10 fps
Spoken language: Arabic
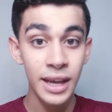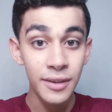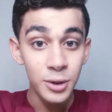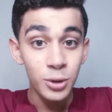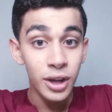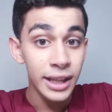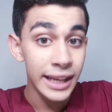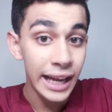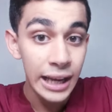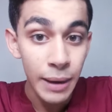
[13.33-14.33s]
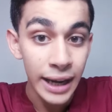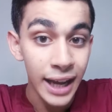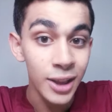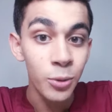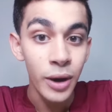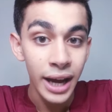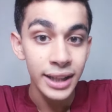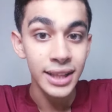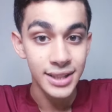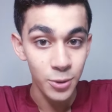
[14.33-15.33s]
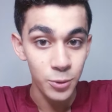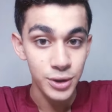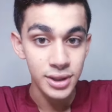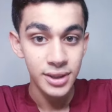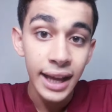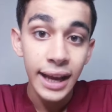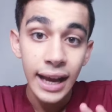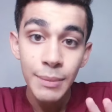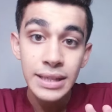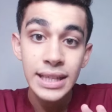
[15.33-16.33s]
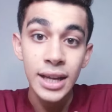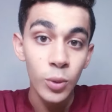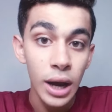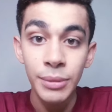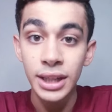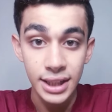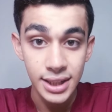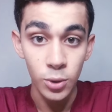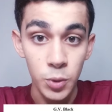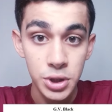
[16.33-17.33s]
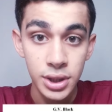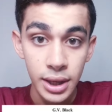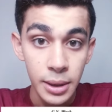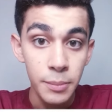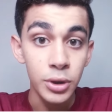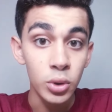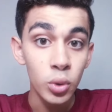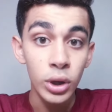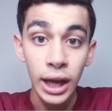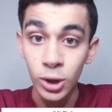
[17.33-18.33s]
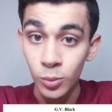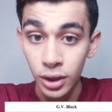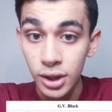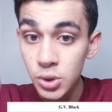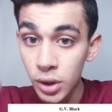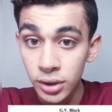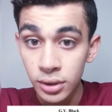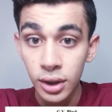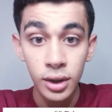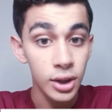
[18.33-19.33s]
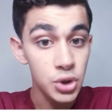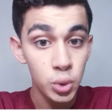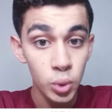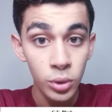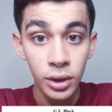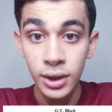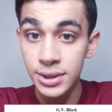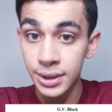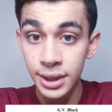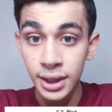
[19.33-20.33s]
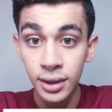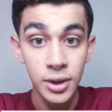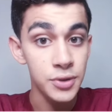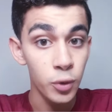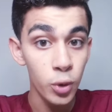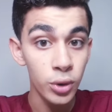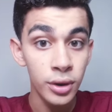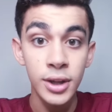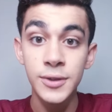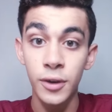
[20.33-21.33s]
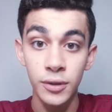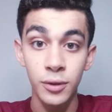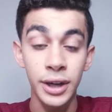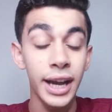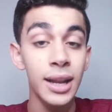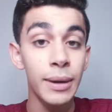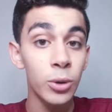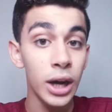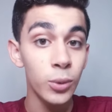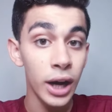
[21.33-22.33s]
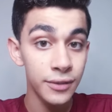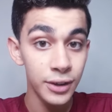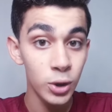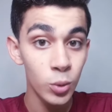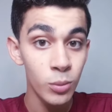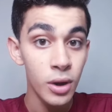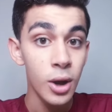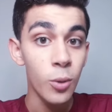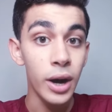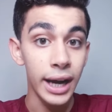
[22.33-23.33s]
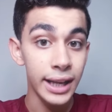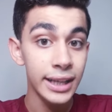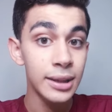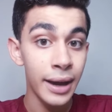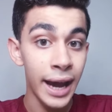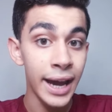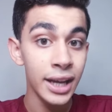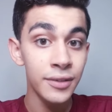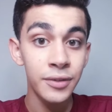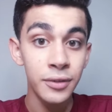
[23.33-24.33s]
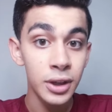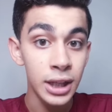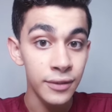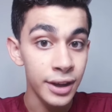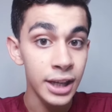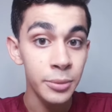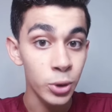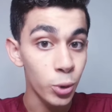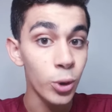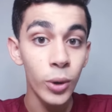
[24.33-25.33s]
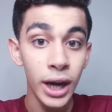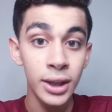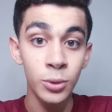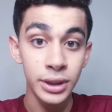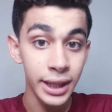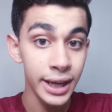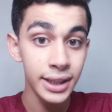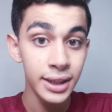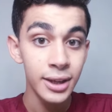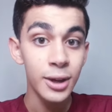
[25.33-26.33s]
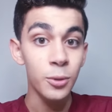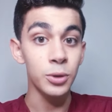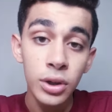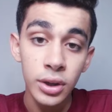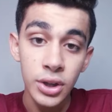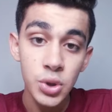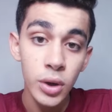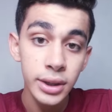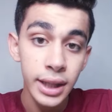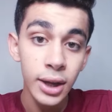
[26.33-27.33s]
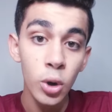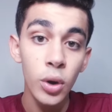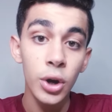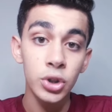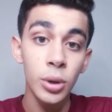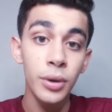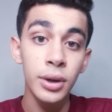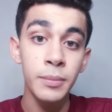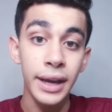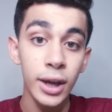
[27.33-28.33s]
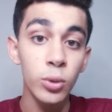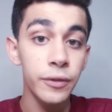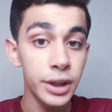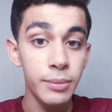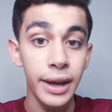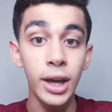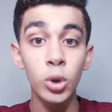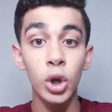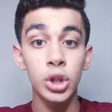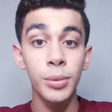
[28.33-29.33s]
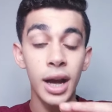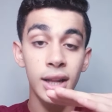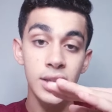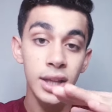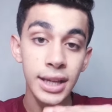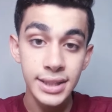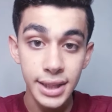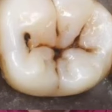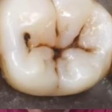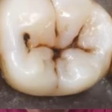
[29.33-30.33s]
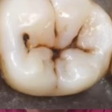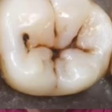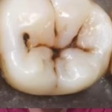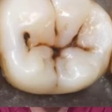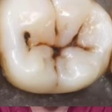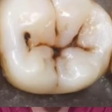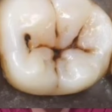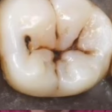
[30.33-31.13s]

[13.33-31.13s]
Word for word: فيديو النهارده هنتكلم عن انواع التسوس هنا خمس انواع من التسوس بنقول عليهم كلاس 1 كلاس 2 كلاس 3 كلاس 4 كلاس 5 وهنتكلم عن واحد واحد فيهم وهخليك تبقى عارف الفرق بين كل واحد والتاني والكلاس 1 ده هو يعتبر مكانه فين مكانه يعتبر على سطح السنه يعني بتلاقي